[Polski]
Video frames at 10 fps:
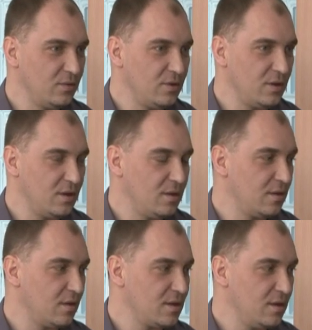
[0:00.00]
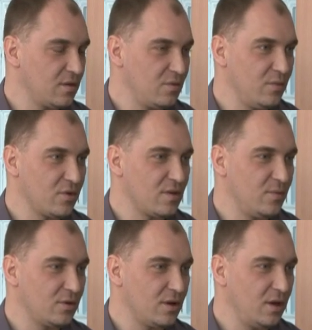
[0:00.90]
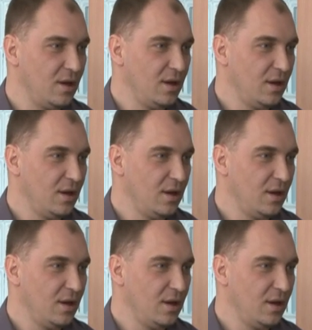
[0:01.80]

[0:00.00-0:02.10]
gdzie też daną osoba można spotkać.